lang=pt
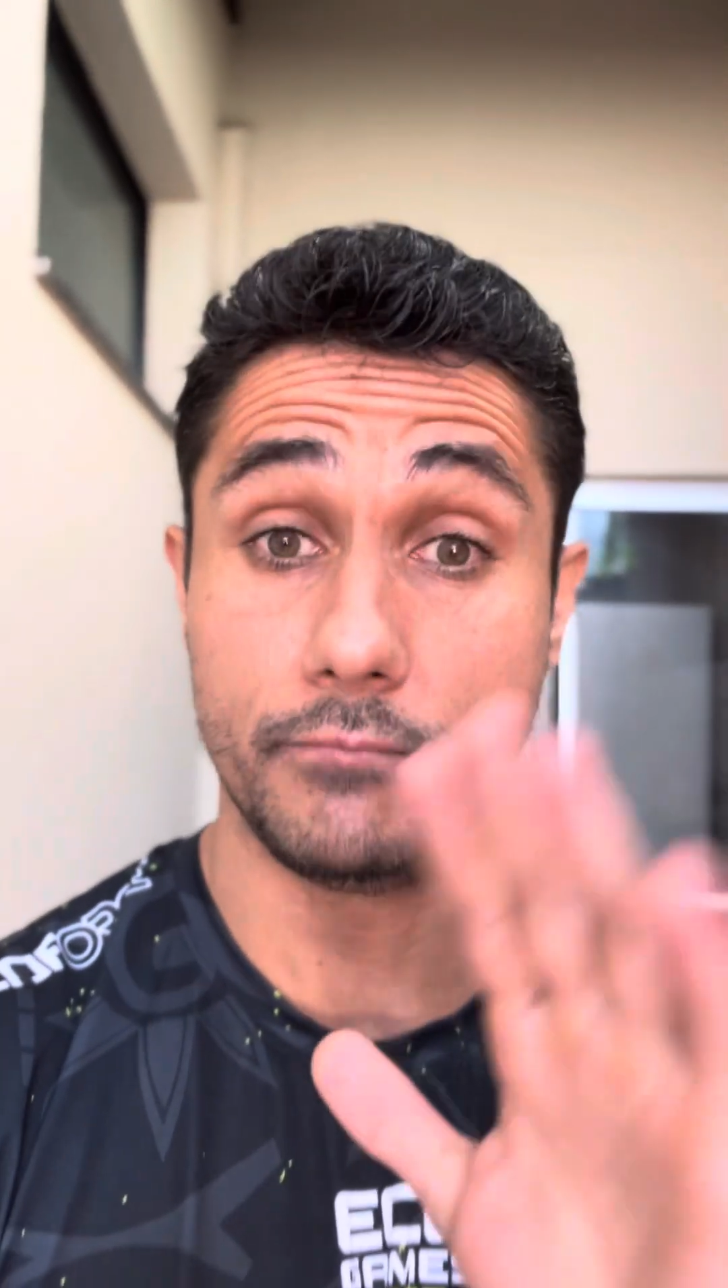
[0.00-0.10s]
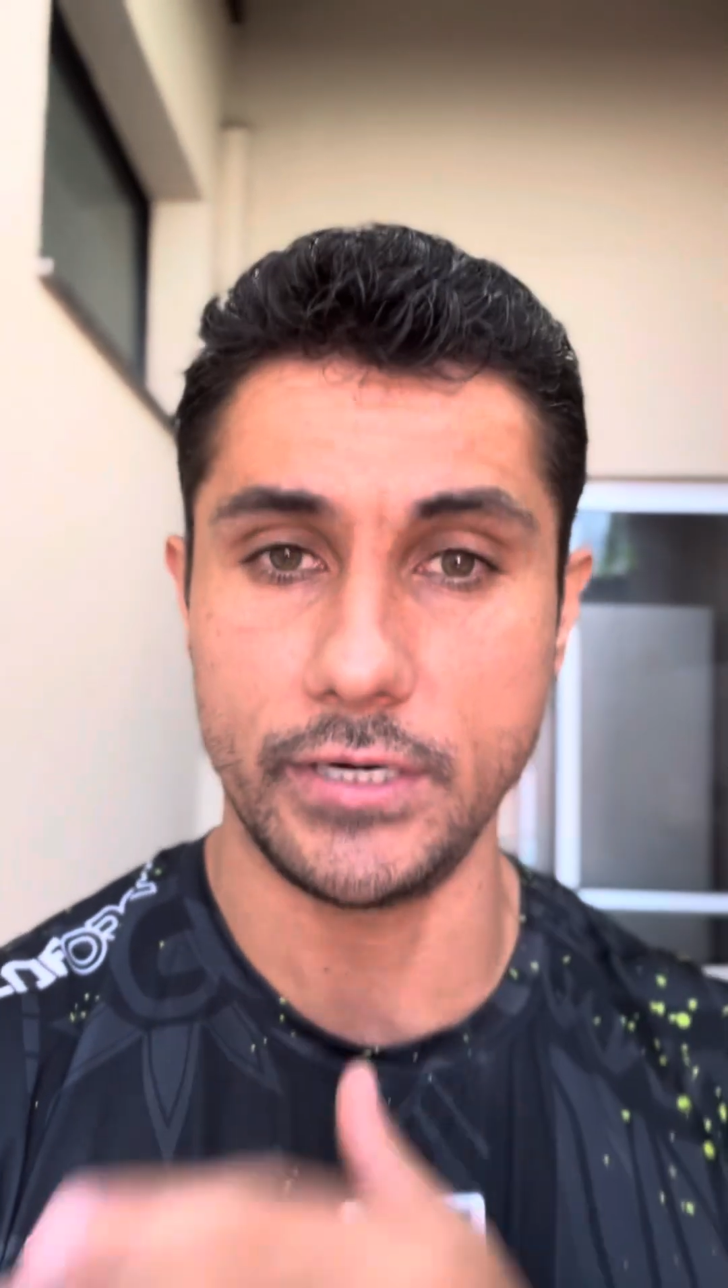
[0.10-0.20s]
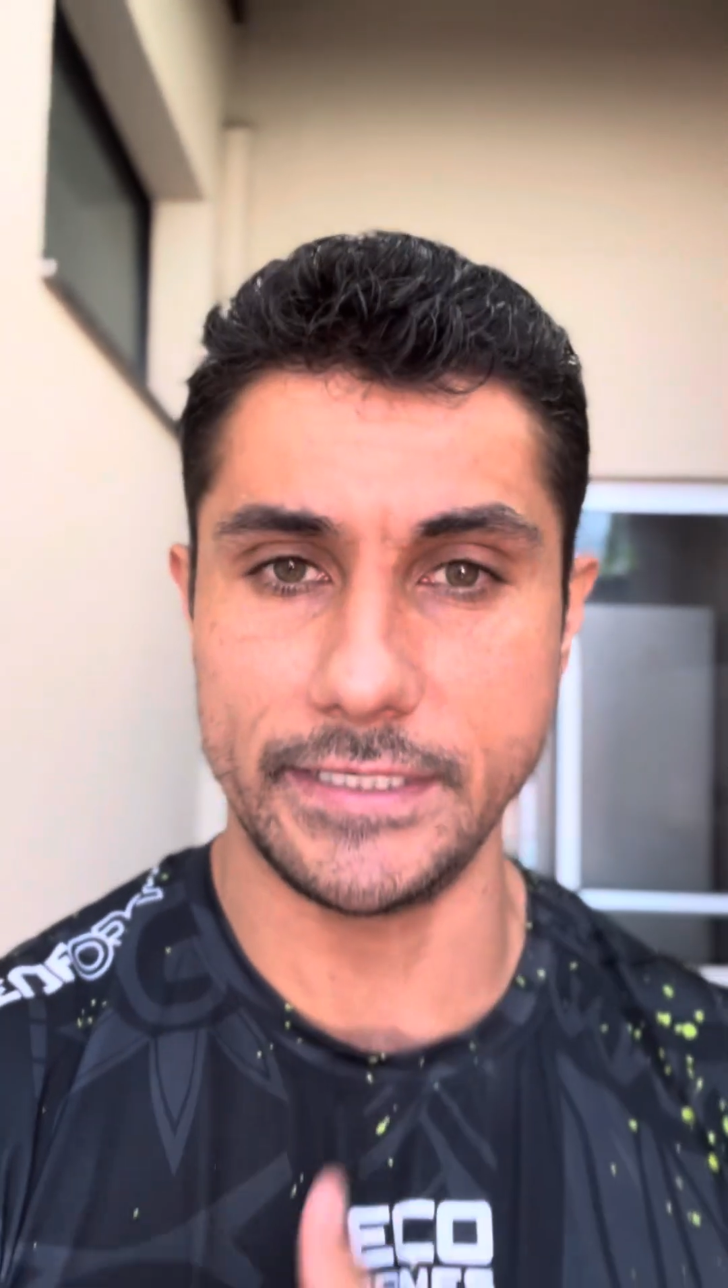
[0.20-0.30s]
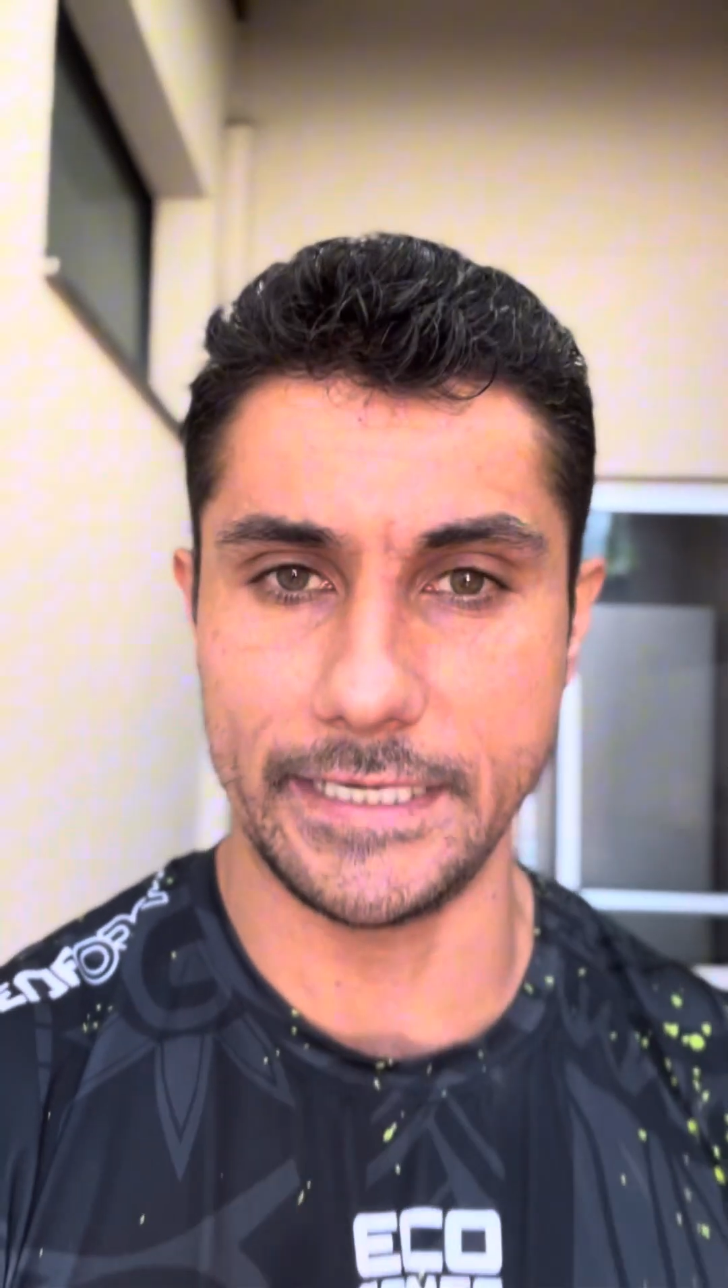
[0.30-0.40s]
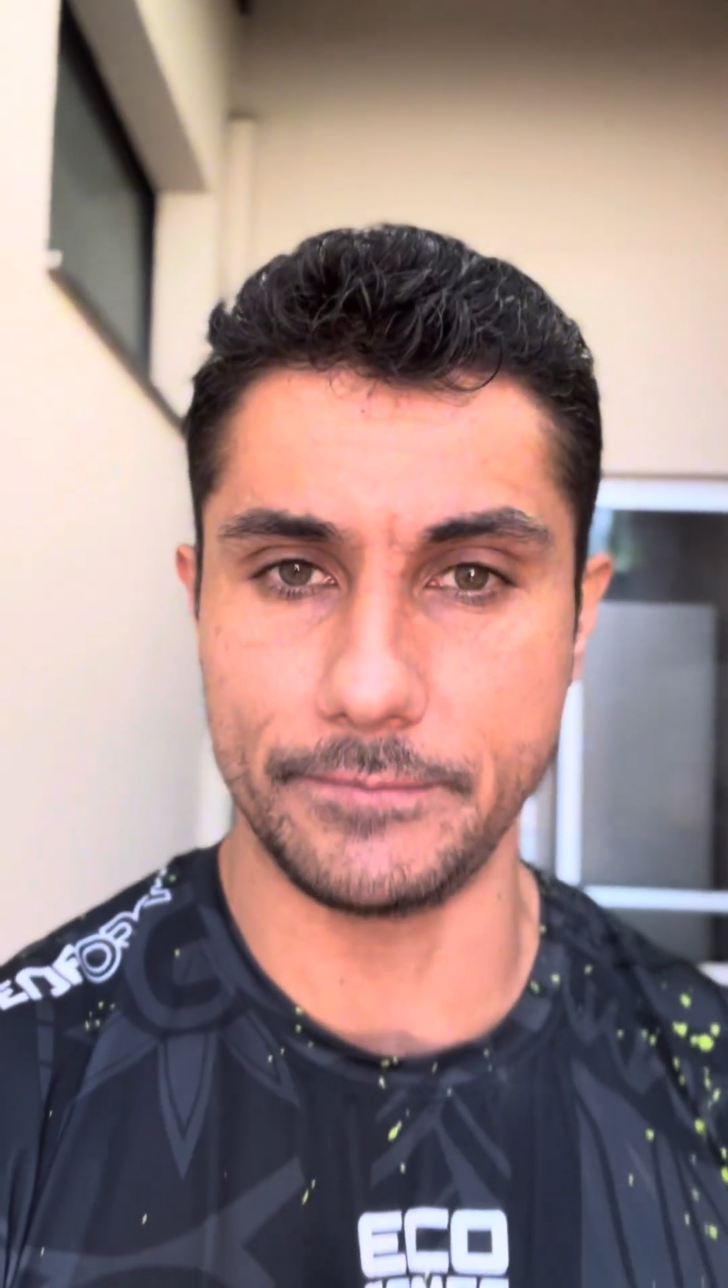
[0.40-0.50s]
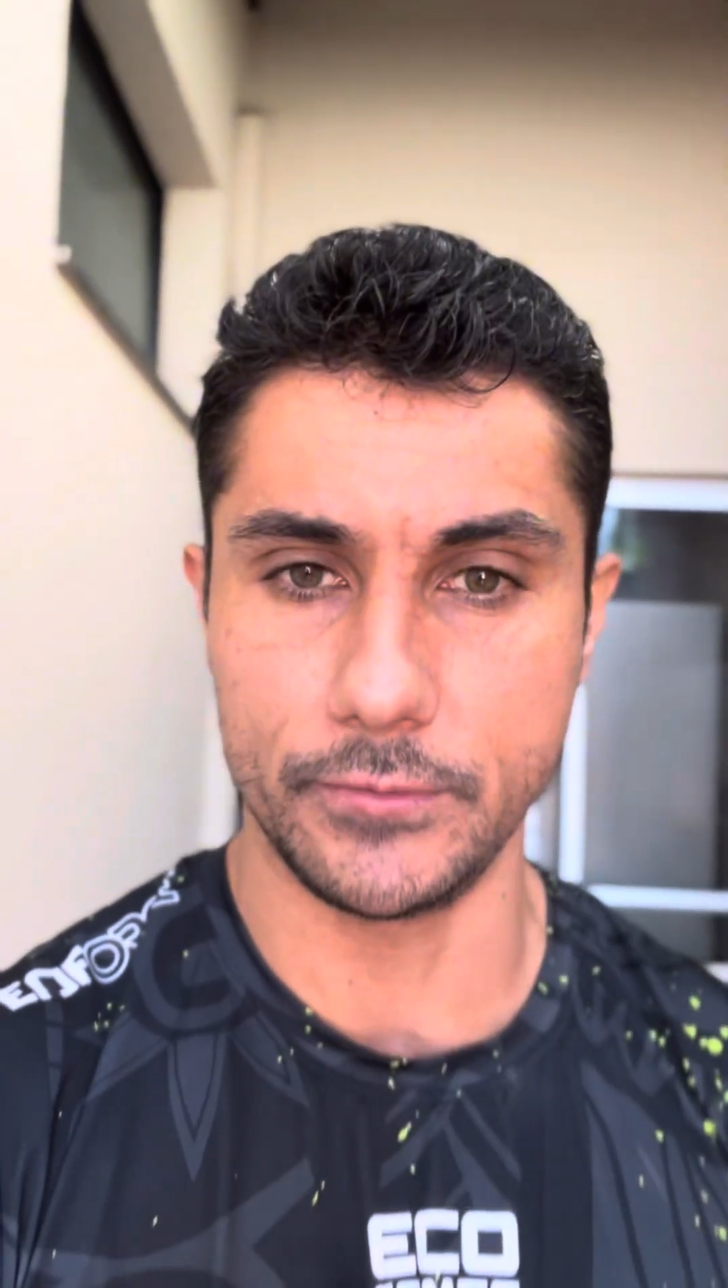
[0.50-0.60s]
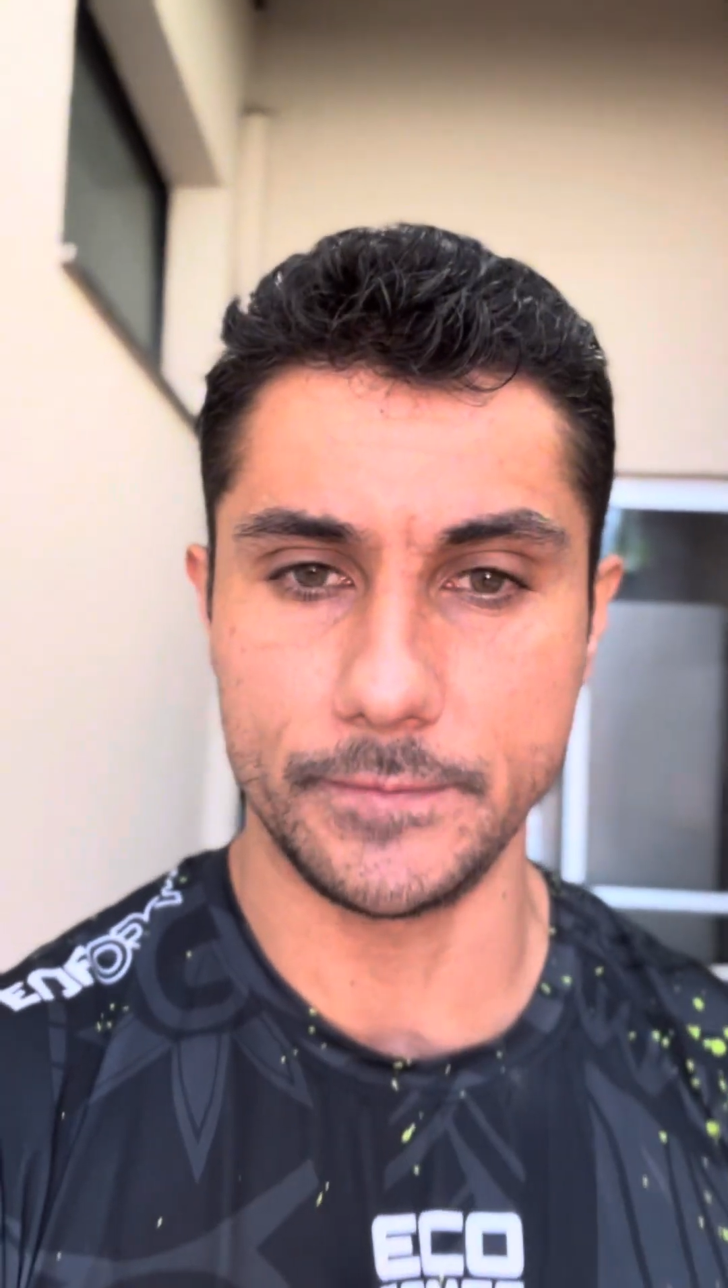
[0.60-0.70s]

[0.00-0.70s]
por exemplo.